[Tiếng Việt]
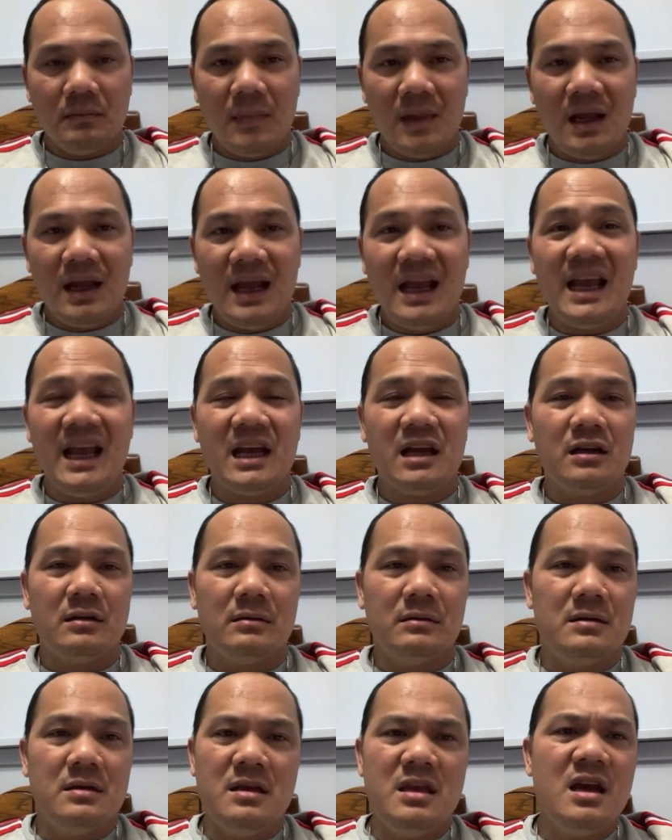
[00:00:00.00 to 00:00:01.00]
hèn
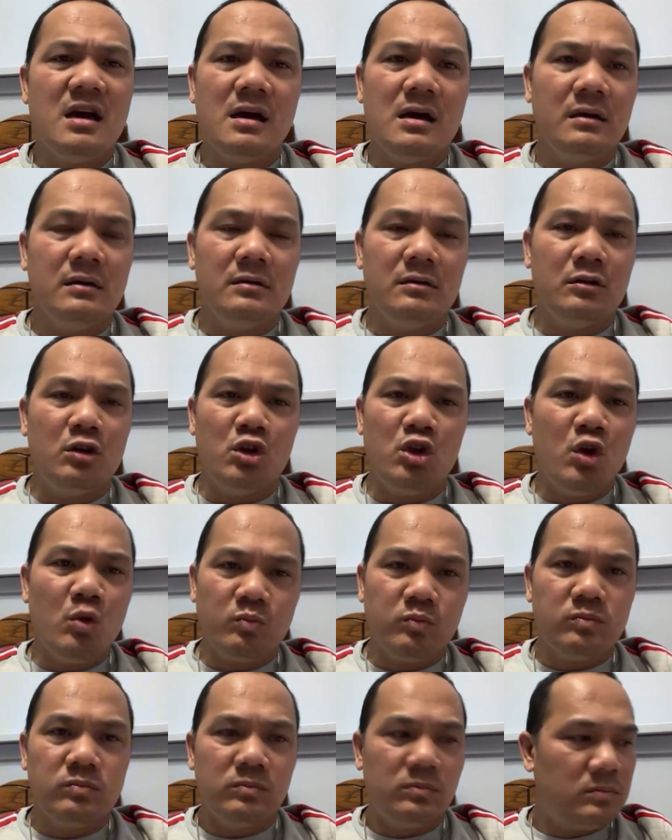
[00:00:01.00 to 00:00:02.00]
dơ nhục
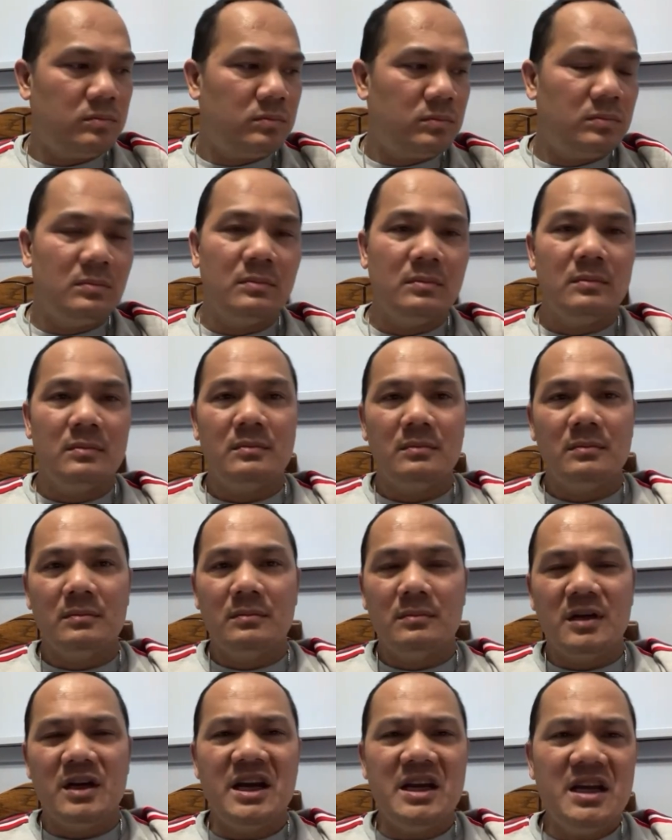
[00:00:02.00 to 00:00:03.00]

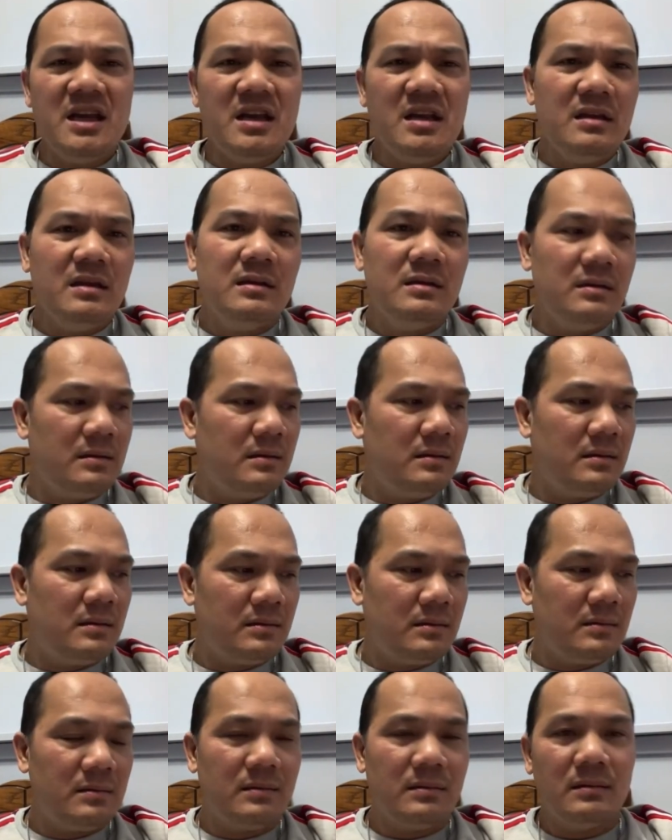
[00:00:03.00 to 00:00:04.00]
đỉ
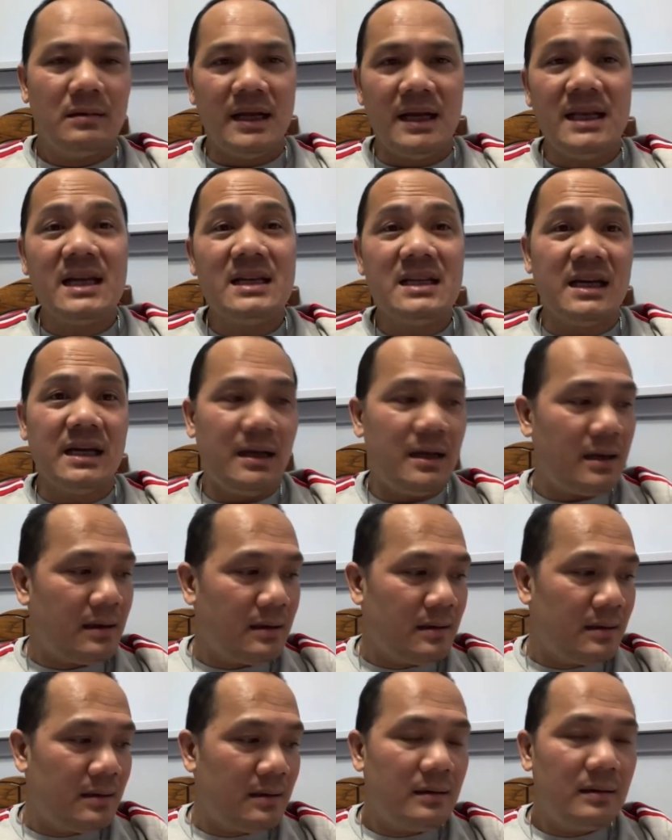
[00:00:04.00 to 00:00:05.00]
đỉ chánh trị
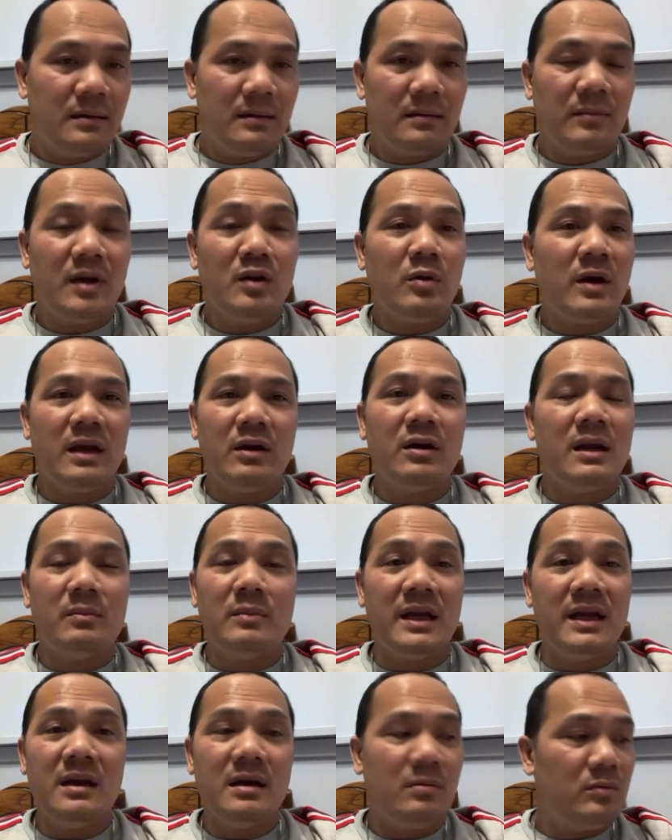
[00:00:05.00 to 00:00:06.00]
bên ngoài có làm
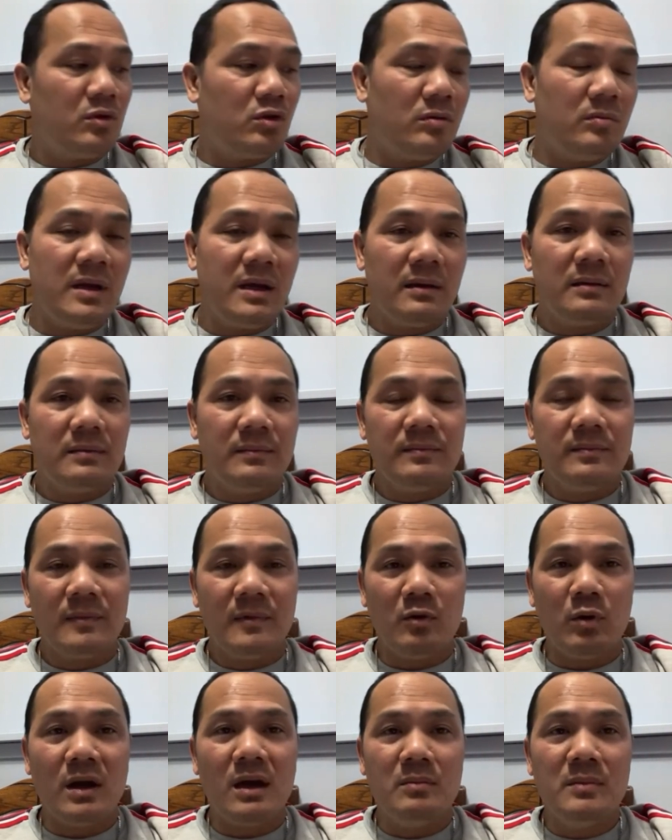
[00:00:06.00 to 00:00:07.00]
đỉ không tôi không biết
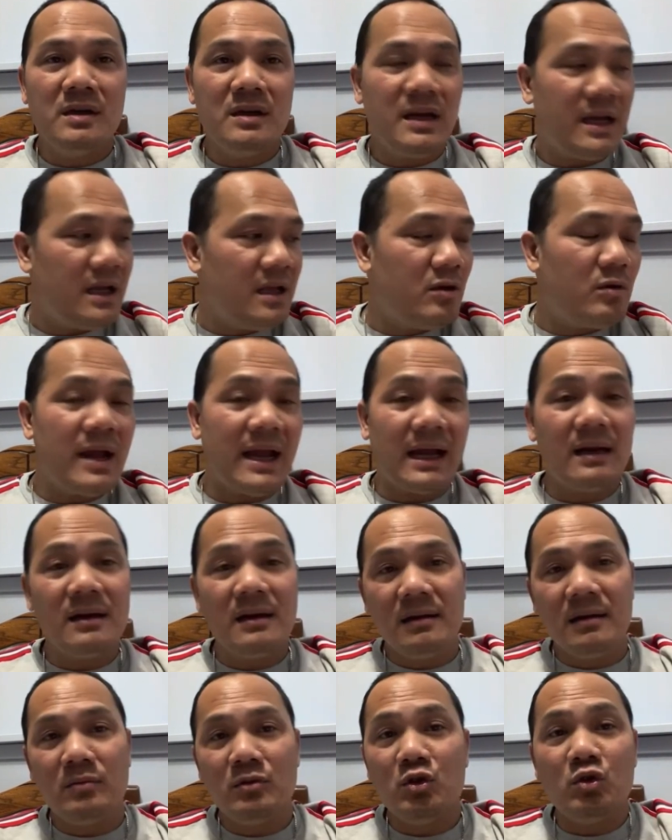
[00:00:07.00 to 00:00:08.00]
hoặc là mướn đỉ vô đảng đó
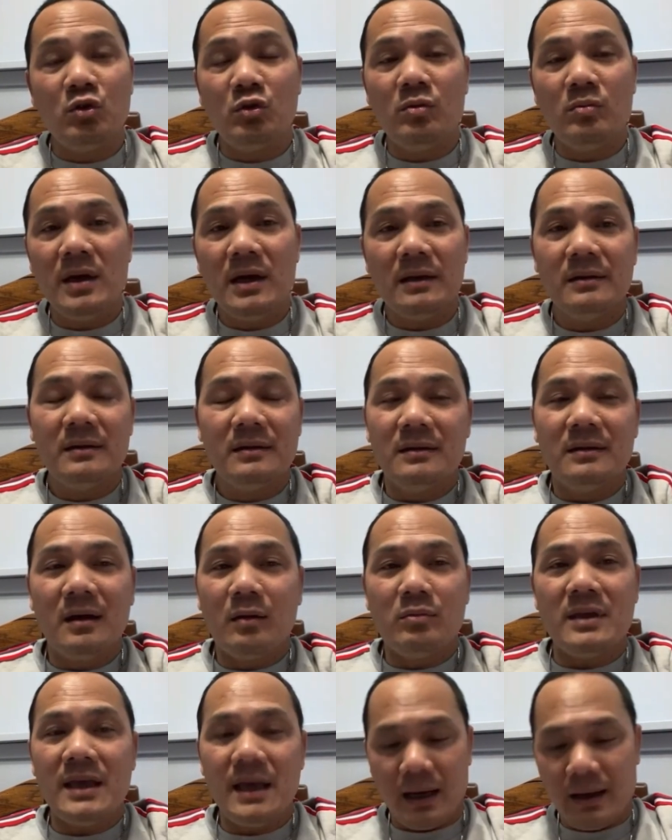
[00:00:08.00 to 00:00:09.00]
không tôi cũng không biết
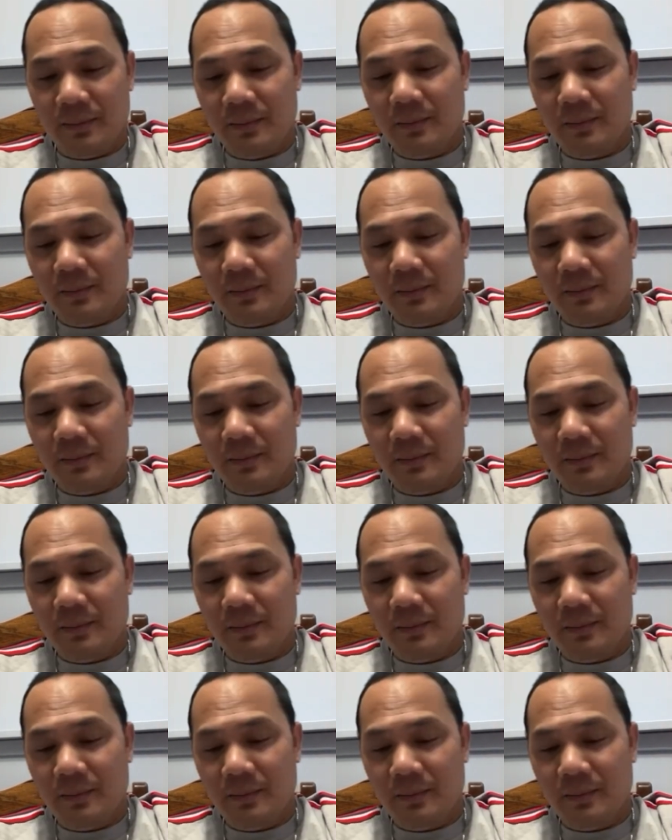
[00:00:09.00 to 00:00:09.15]
không chết